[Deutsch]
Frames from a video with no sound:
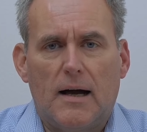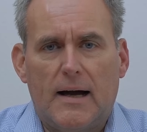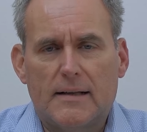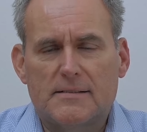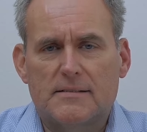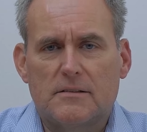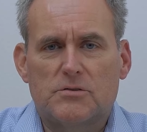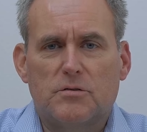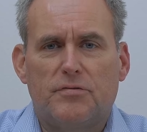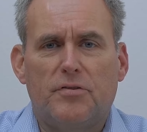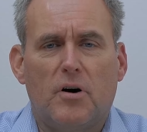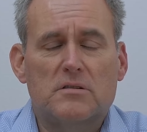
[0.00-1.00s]
hat
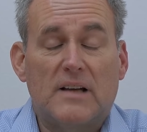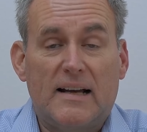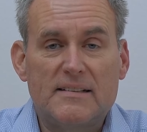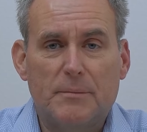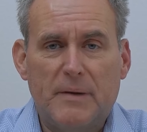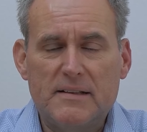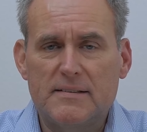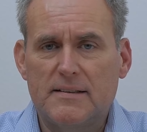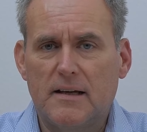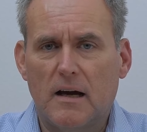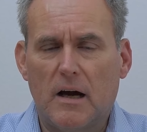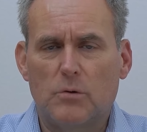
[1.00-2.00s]
sofort ein
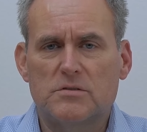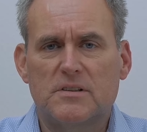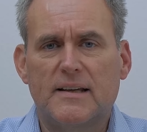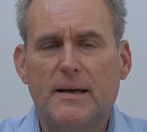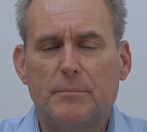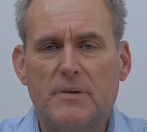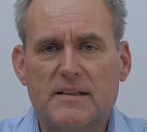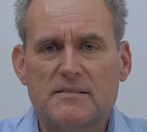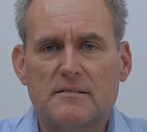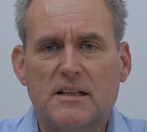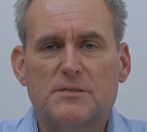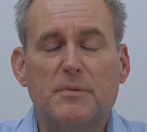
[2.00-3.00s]
Dementi rausgeben
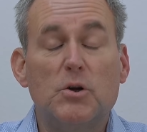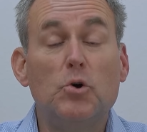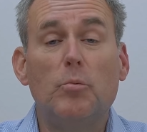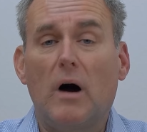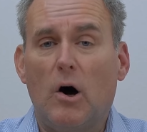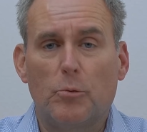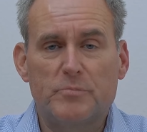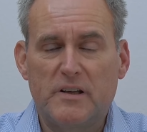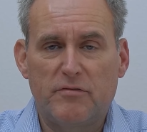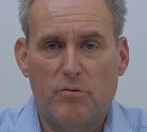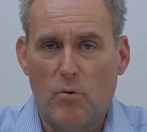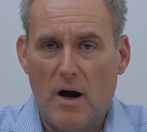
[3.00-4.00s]
lassen, dass man überhaupt
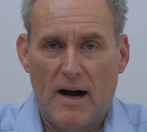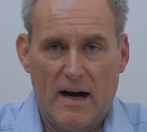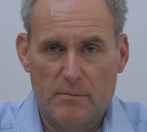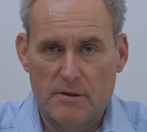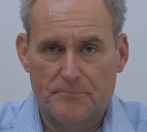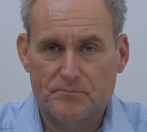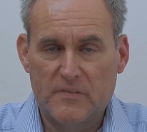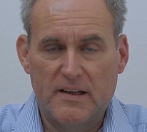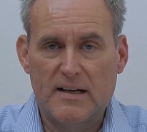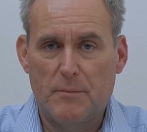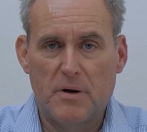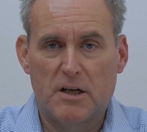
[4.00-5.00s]
nicht vorhabe, die
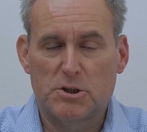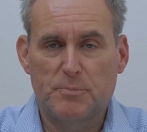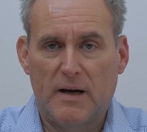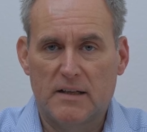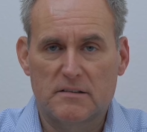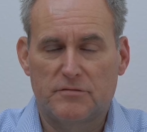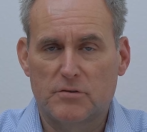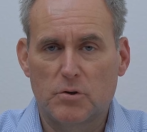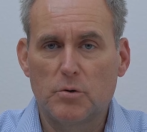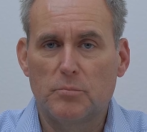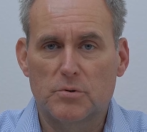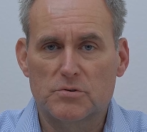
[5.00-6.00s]
Kamerasparte von
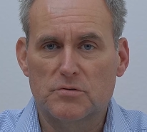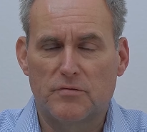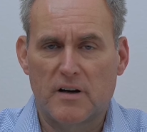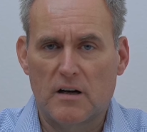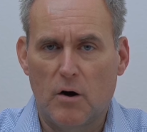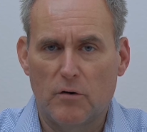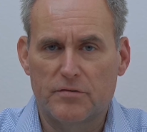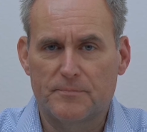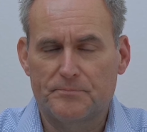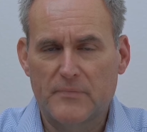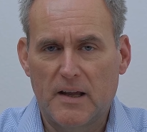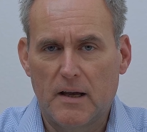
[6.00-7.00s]
Olympus zu verkaufen.
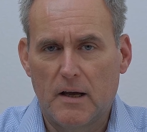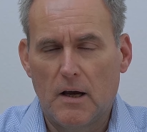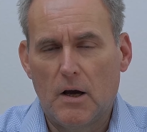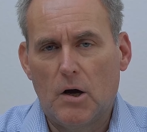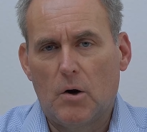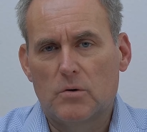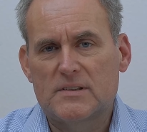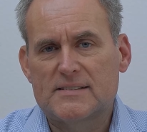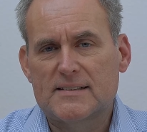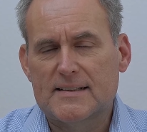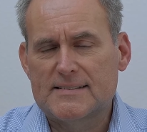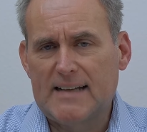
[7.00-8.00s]
Und das
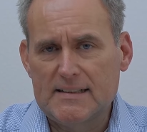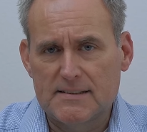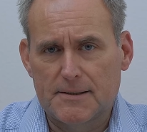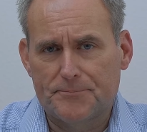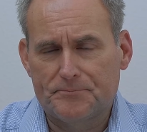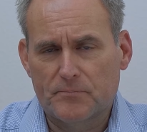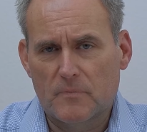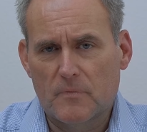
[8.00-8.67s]
Interessante